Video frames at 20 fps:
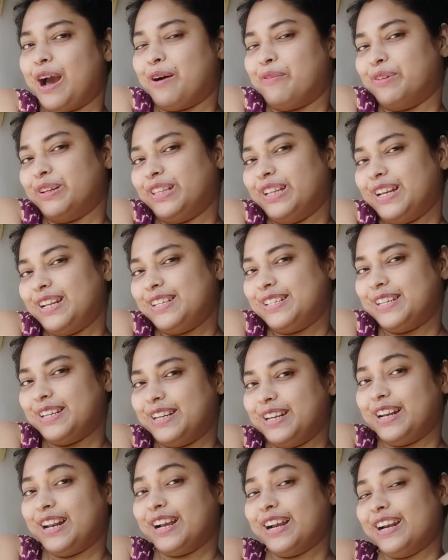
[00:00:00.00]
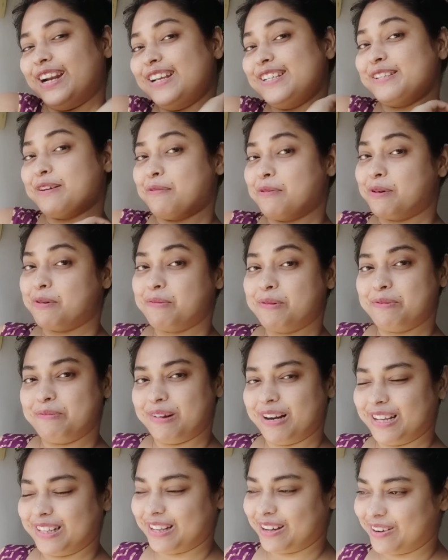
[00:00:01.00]
আমাদের এই সিঁড়ির এখানে জামা কাপড়
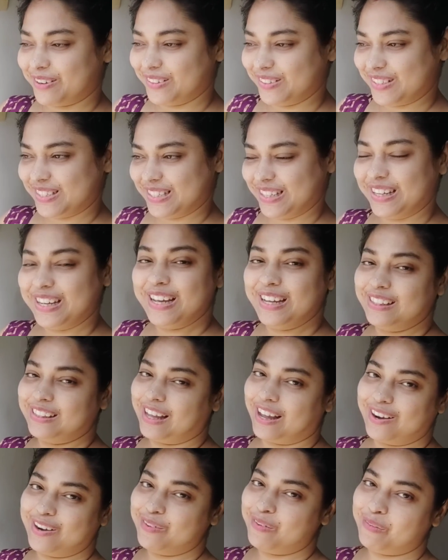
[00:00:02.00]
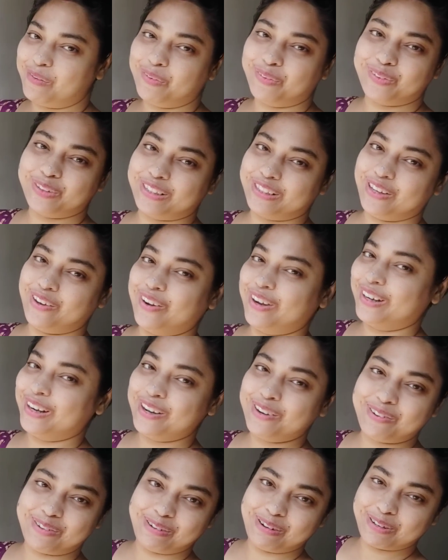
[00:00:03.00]
মেলে দেওয়া হচ্ছে তাহলে বাবা উঠতে হয়
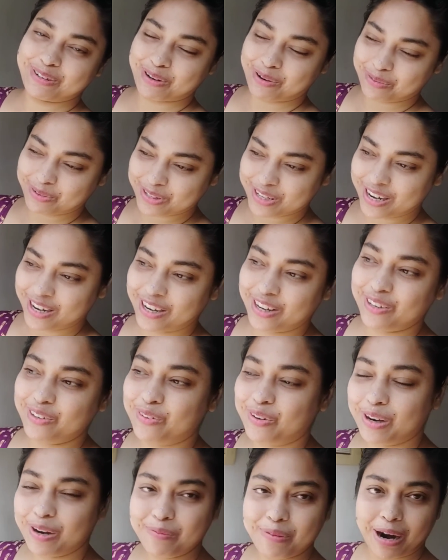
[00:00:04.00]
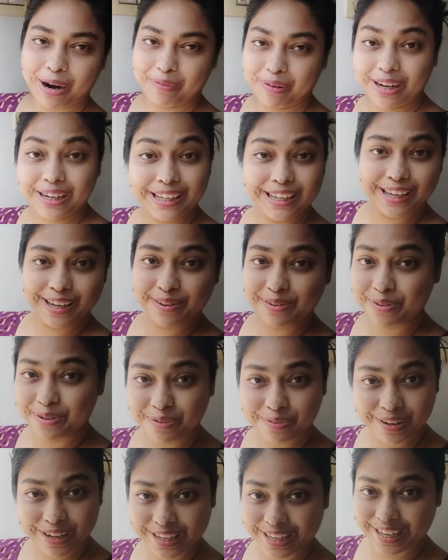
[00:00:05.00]
না কোনো সমস্যা নেই নইলে বারবার কে
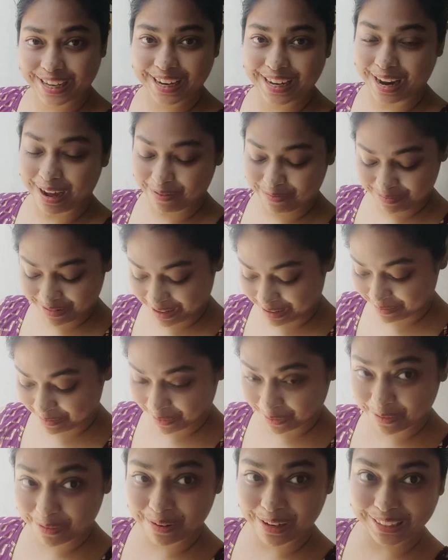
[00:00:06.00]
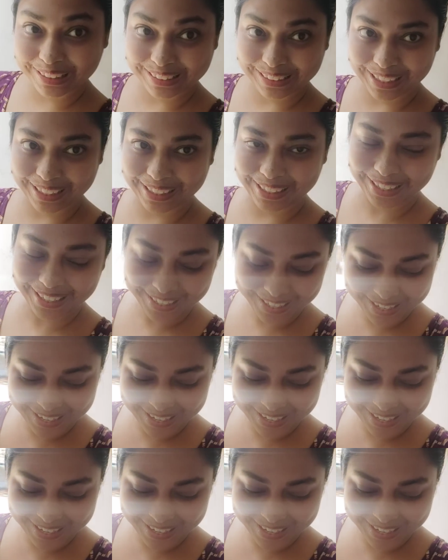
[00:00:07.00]
উঠবে কে নামবে ভগবান জানি